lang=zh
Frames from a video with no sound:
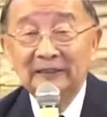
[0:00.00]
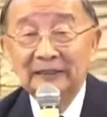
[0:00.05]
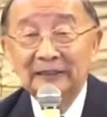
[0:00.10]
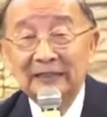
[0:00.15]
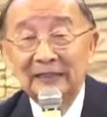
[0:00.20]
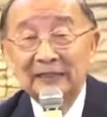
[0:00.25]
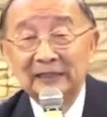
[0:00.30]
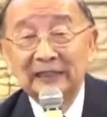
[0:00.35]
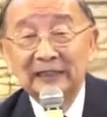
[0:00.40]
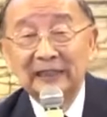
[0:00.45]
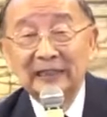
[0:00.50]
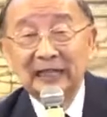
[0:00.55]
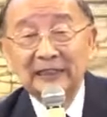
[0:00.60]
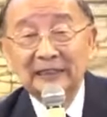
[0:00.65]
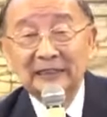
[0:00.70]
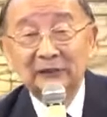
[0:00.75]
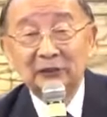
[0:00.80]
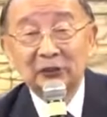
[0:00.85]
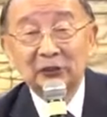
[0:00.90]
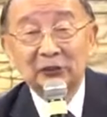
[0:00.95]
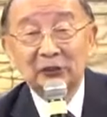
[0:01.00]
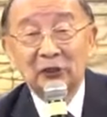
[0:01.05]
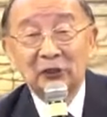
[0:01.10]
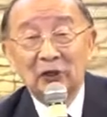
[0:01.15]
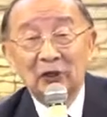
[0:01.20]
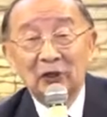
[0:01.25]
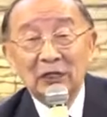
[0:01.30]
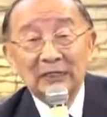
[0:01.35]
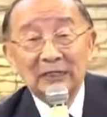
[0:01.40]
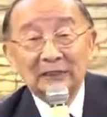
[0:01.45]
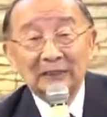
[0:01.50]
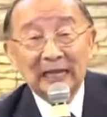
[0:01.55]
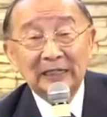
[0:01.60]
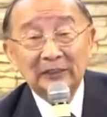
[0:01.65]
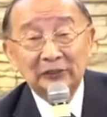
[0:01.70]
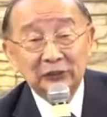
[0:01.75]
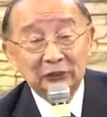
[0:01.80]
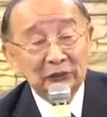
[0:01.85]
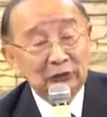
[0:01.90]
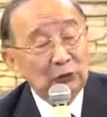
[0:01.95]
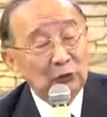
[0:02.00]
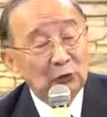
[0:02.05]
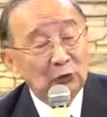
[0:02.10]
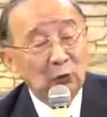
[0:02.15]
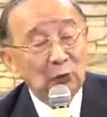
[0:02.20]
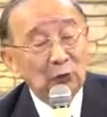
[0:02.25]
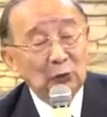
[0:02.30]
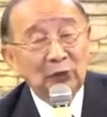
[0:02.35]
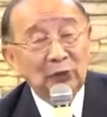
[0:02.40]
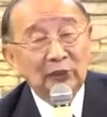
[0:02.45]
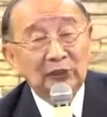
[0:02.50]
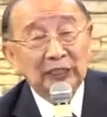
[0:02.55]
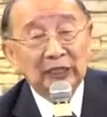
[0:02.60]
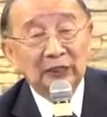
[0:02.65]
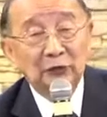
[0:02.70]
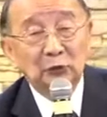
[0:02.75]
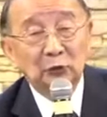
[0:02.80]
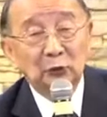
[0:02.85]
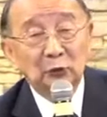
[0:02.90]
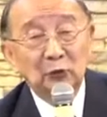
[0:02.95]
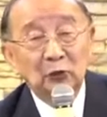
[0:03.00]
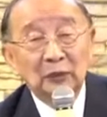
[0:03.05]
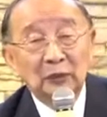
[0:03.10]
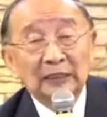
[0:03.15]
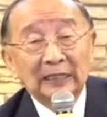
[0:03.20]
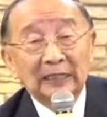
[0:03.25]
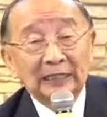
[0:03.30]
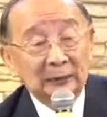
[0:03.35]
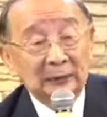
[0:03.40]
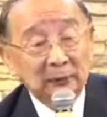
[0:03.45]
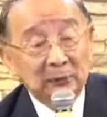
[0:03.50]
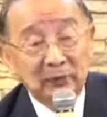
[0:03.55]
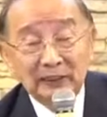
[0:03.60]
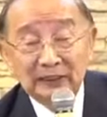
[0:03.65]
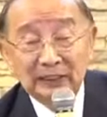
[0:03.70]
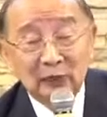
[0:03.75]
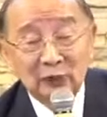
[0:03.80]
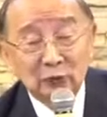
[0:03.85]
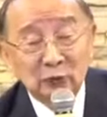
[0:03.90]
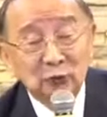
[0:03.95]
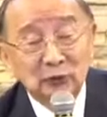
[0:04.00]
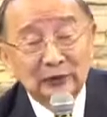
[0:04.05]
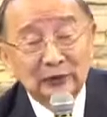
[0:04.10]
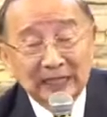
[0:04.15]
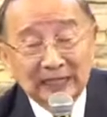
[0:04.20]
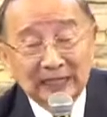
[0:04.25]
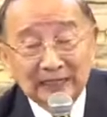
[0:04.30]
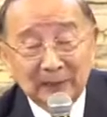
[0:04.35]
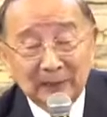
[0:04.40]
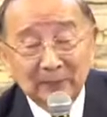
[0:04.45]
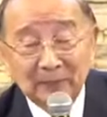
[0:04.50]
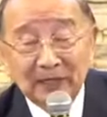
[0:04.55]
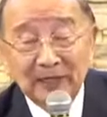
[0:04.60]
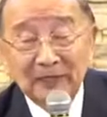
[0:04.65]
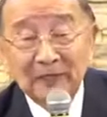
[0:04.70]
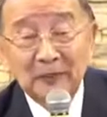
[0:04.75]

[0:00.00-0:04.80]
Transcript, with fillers: 在这里看到的时候，在旨意中遇见主。因为耶稣在那边